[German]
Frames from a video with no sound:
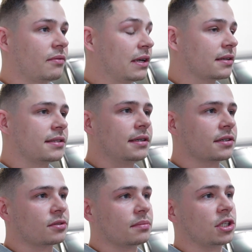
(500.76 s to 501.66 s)
Wenn jetzt hier
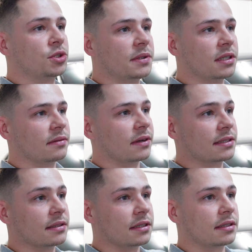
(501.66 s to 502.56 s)
zum Beispiel,
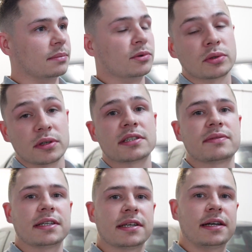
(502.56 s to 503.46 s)
weiß ich nicht, der Motor in
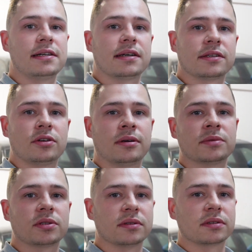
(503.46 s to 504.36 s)
zwei Teilen
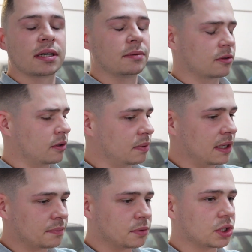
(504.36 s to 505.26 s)
ankommt und
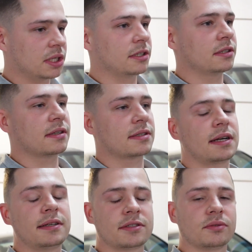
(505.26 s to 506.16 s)
komplett beschädigt ist,
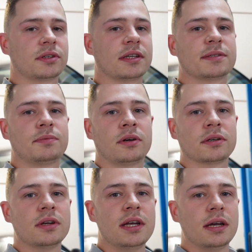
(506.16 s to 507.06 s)
sei es durch
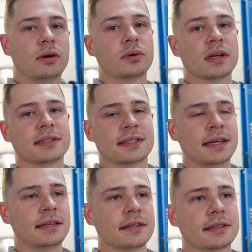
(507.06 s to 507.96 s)
Transport oder
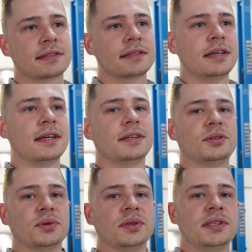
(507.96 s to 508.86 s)
sei es
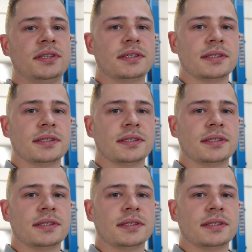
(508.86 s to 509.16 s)
durch